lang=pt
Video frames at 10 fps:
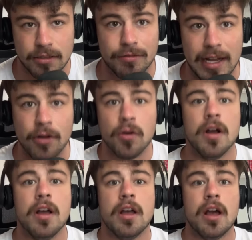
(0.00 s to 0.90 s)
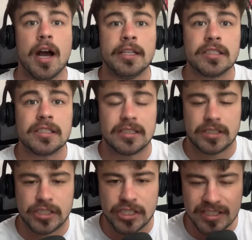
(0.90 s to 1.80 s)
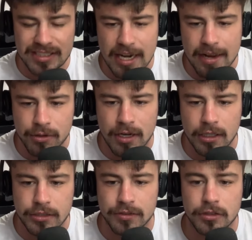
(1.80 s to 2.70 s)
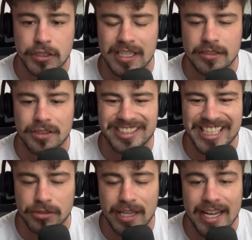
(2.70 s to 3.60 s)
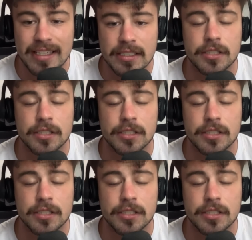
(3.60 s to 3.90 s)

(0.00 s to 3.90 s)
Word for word: Valeu? Antes, te inscreve no canal, ativa as notificações, deixa o like nesse